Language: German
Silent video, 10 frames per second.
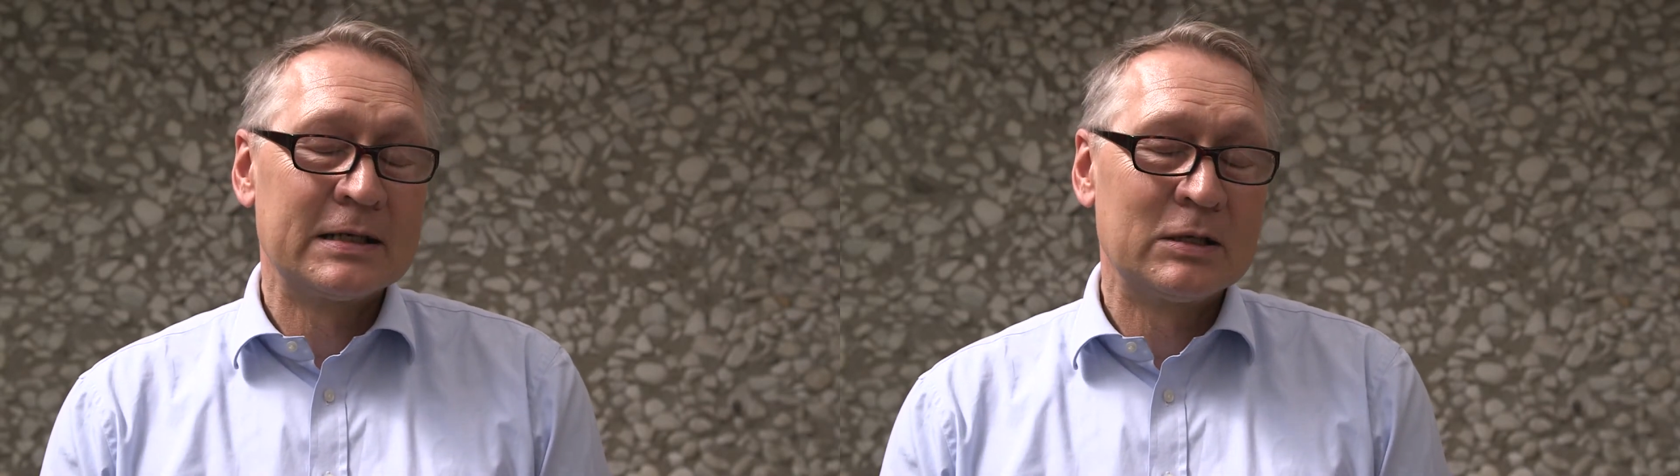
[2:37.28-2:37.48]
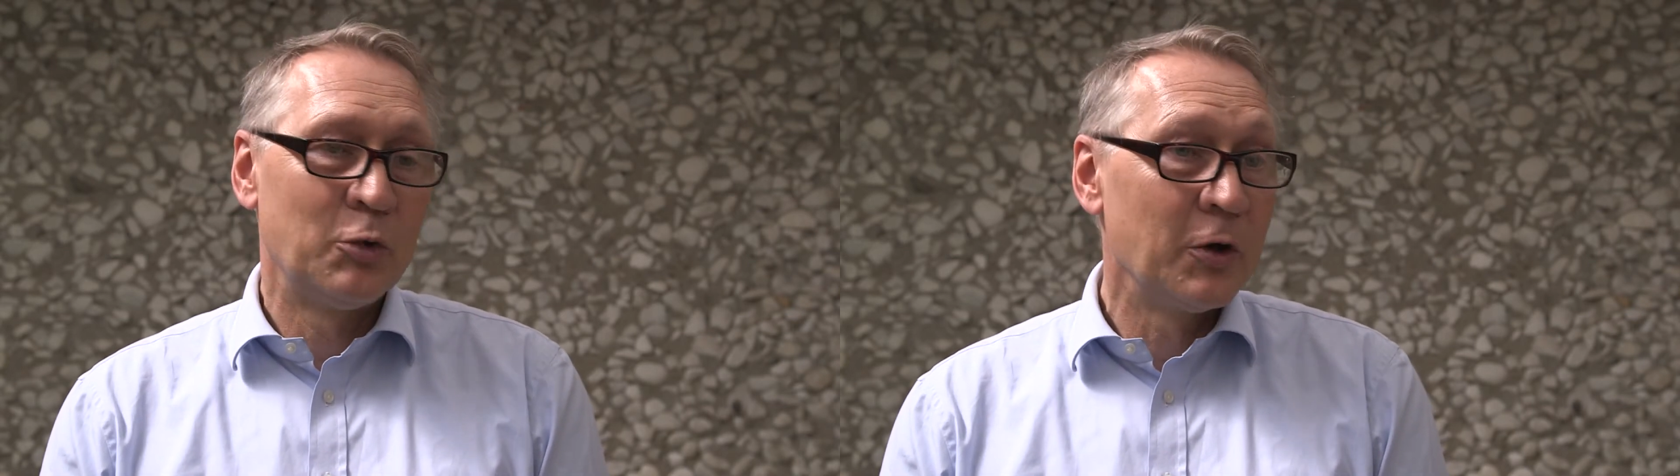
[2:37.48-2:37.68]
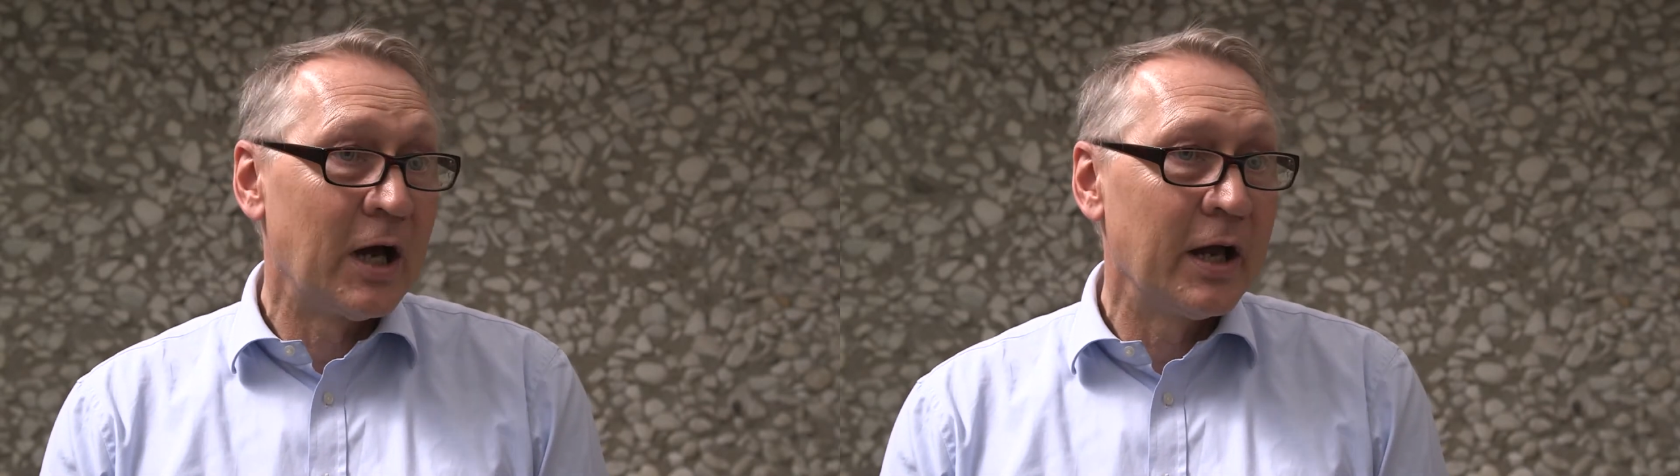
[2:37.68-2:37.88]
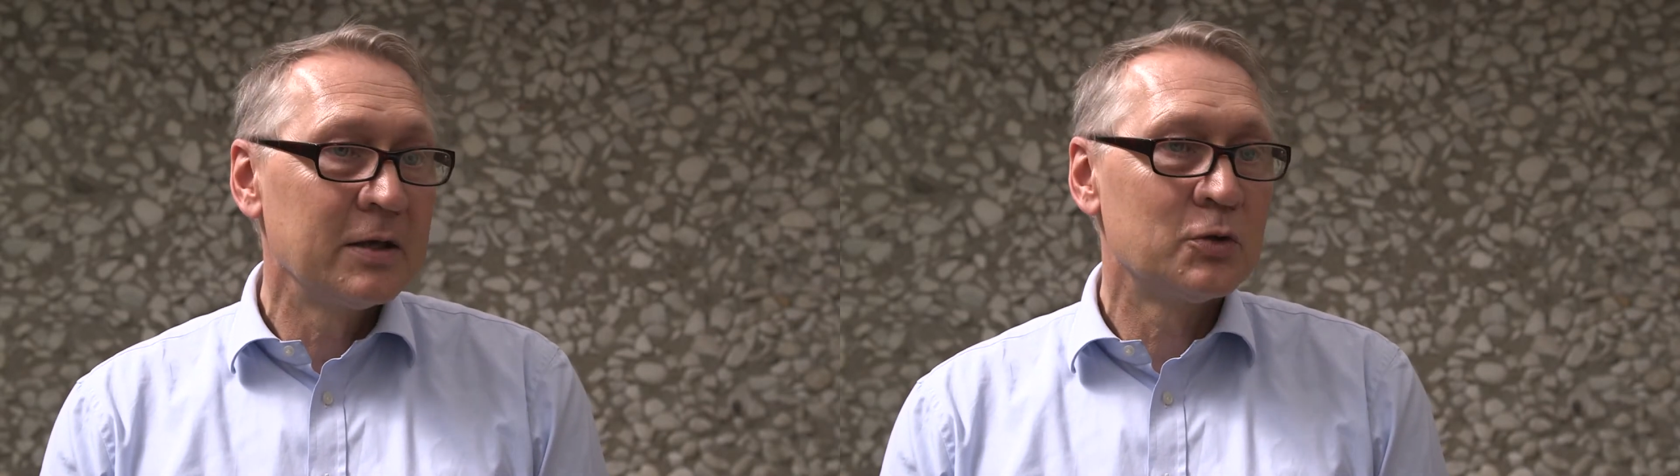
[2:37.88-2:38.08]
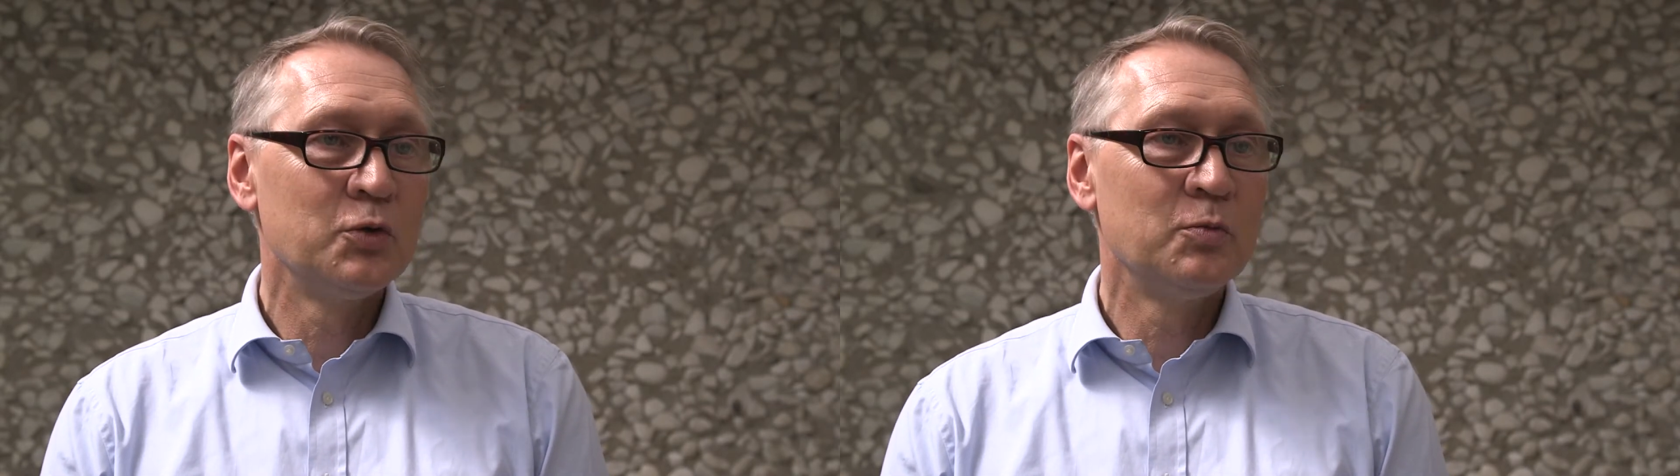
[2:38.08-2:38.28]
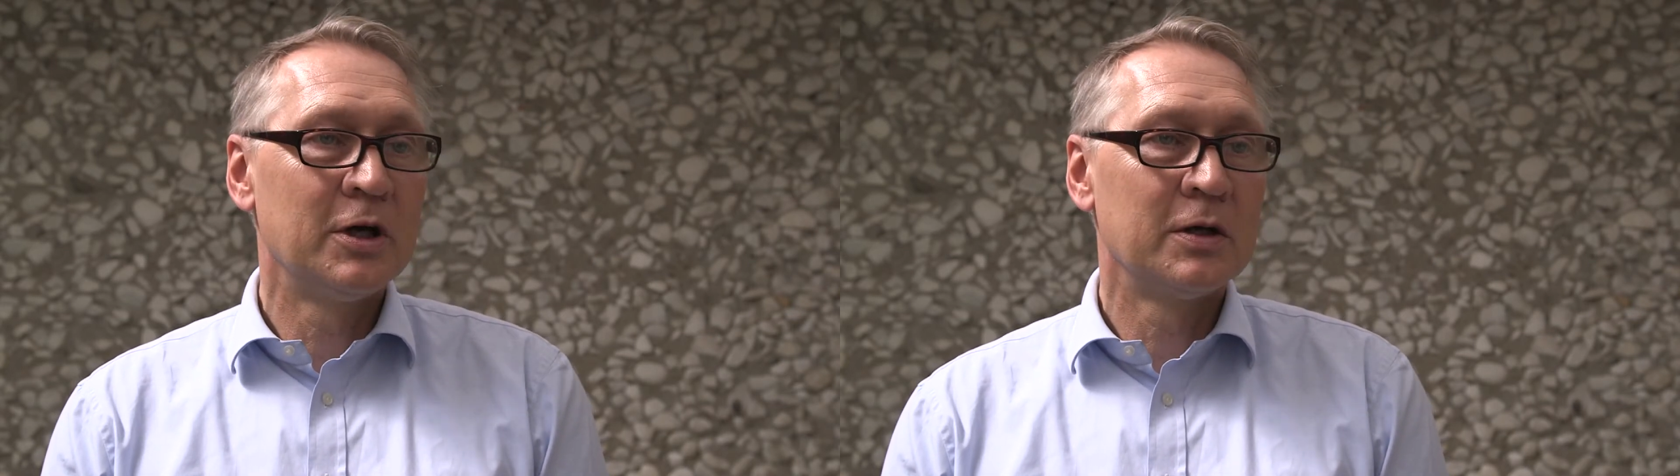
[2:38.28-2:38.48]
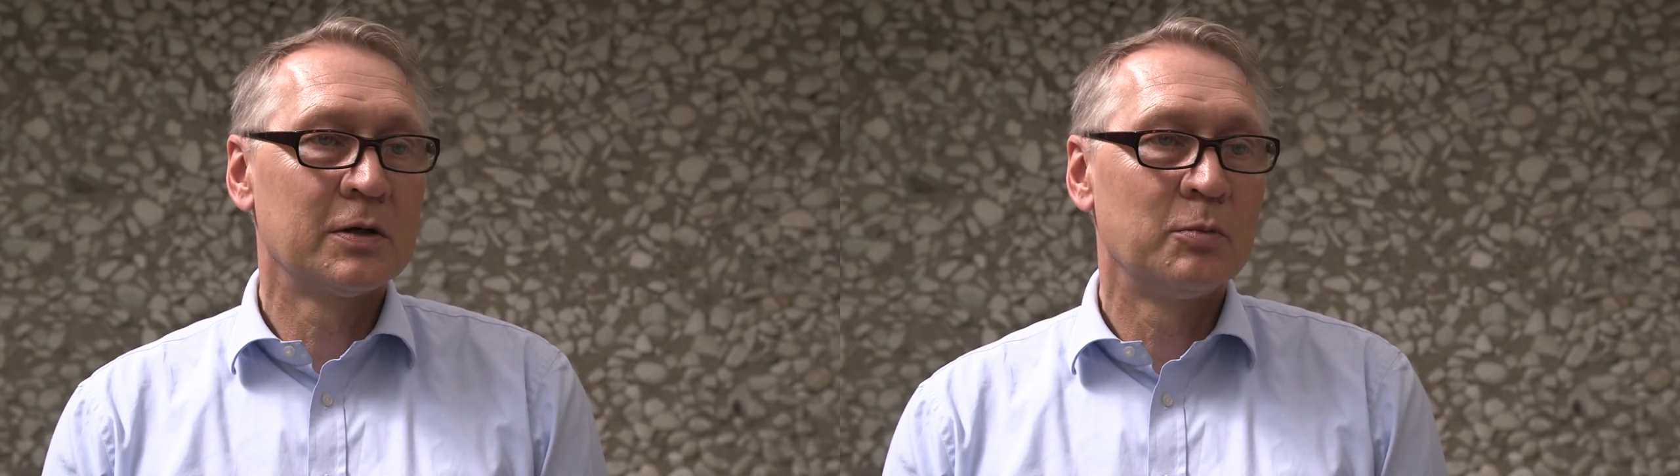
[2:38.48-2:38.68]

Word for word: Gebäudeeigentümer,